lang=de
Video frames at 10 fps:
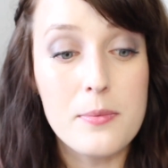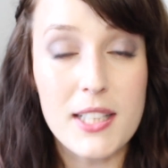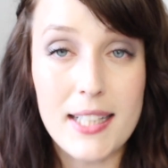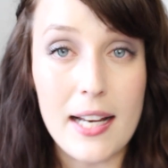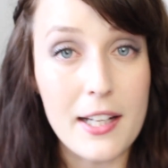
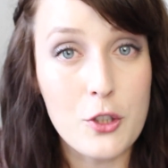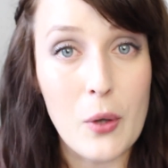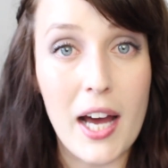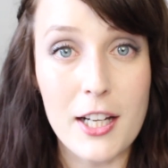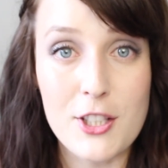sich kleine
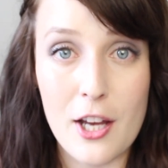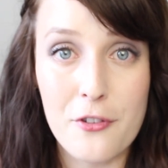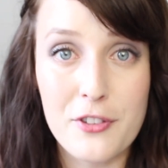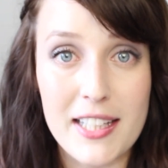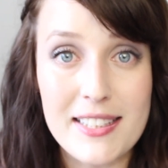Rituale
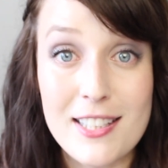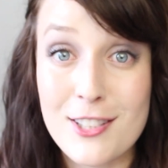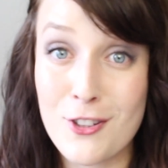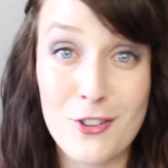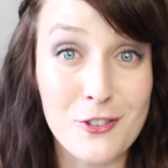schafft, ist
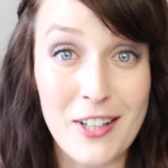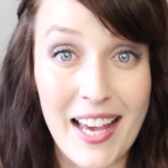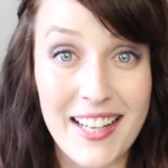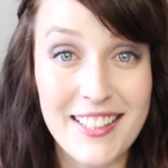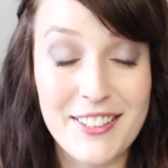es so, so
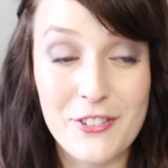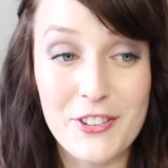leicht.